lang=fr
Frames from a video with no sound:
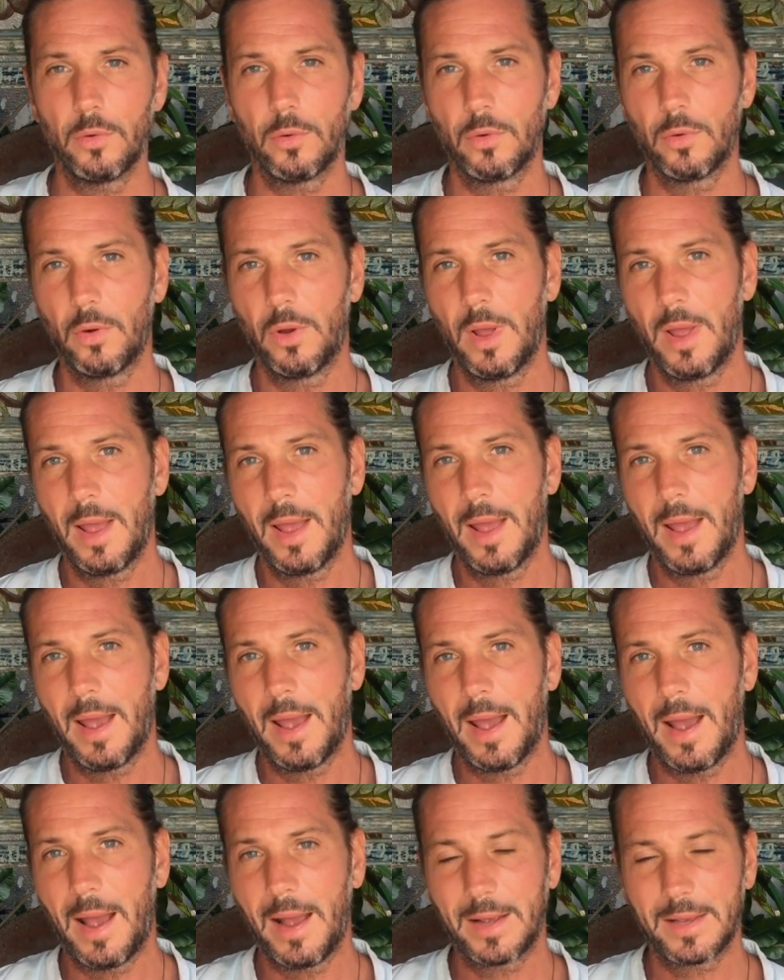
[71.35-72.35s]
Euh,
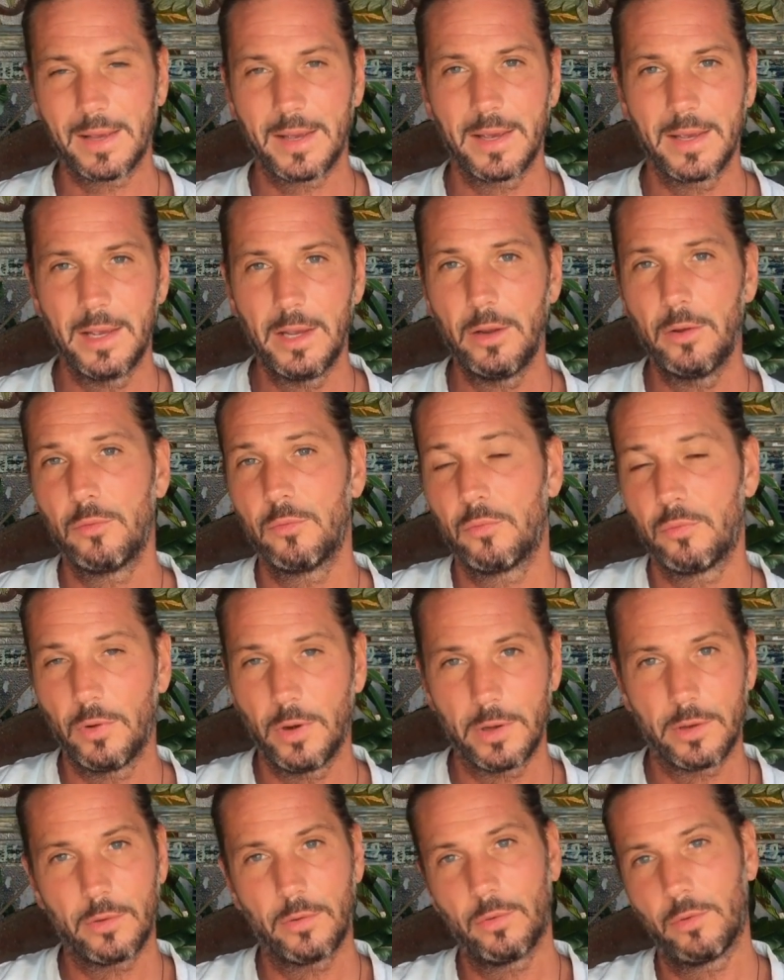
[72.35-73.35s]
a créé, une
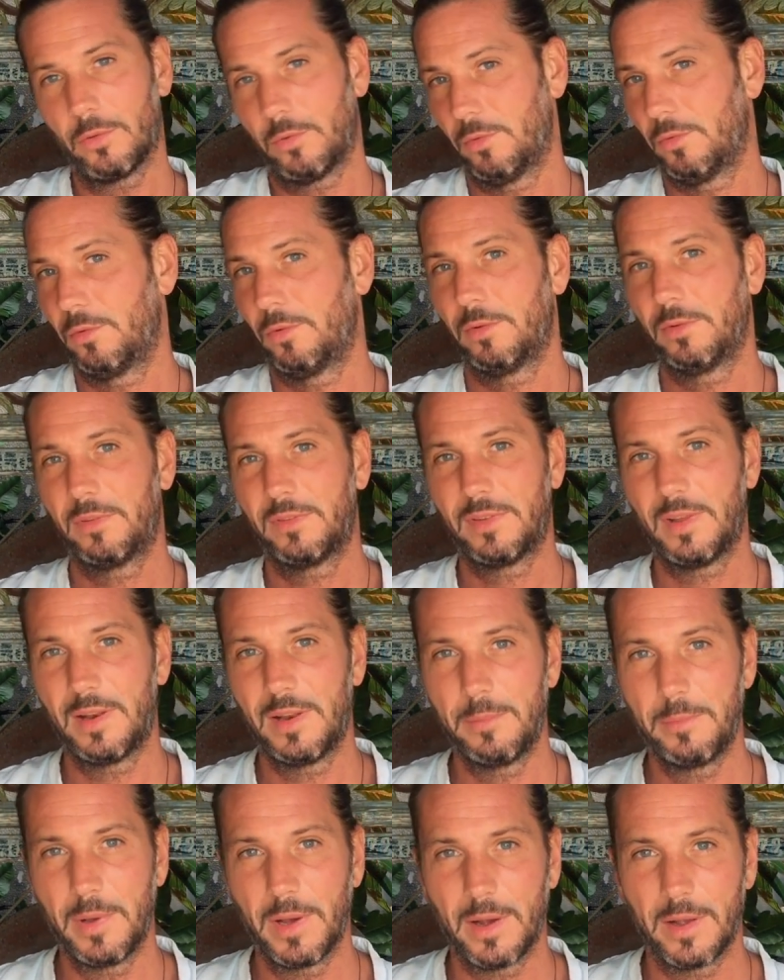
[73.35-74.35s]
fois que sa
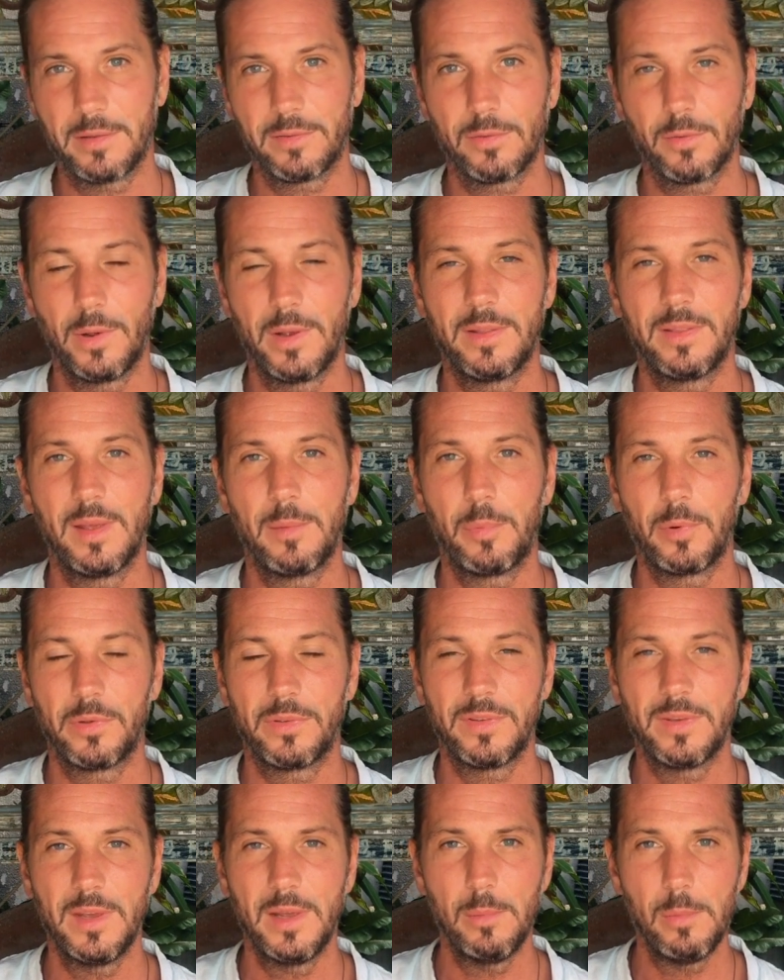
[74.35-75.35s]
libération a été
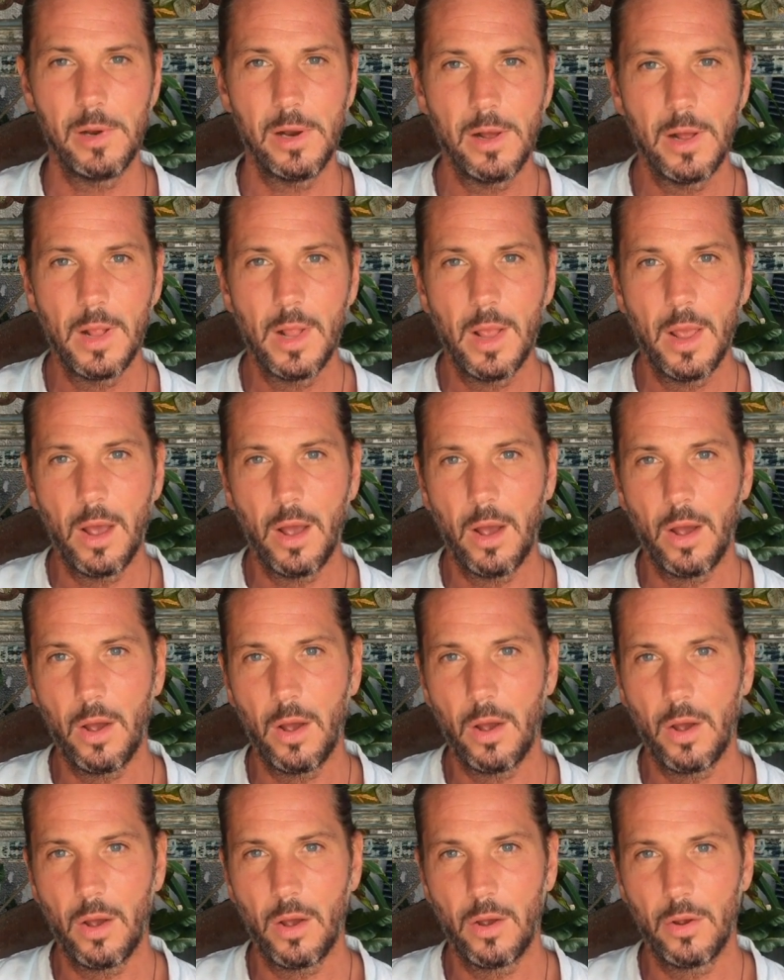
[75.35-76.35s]
possible,
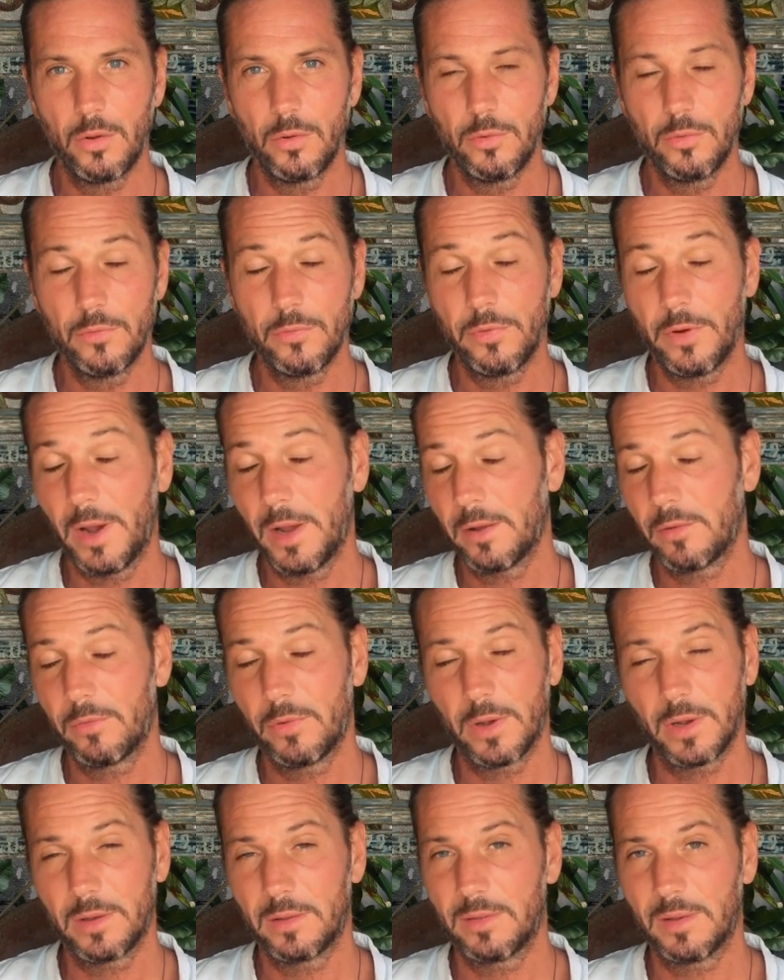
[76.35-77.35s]
euh, une vague
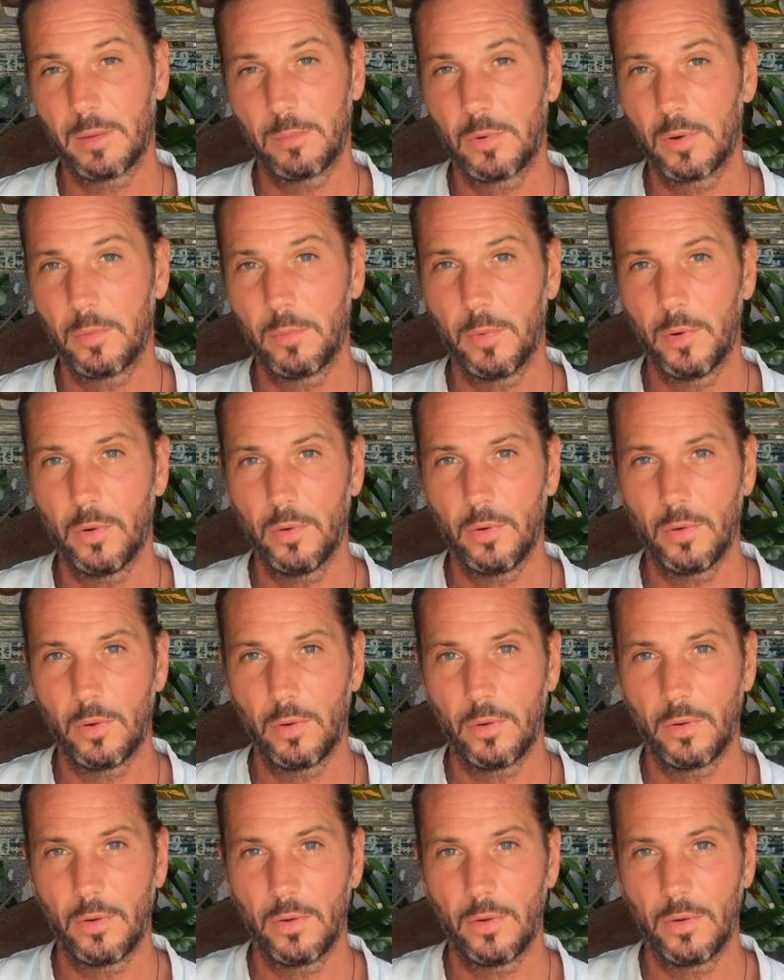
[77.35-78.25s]
véritablement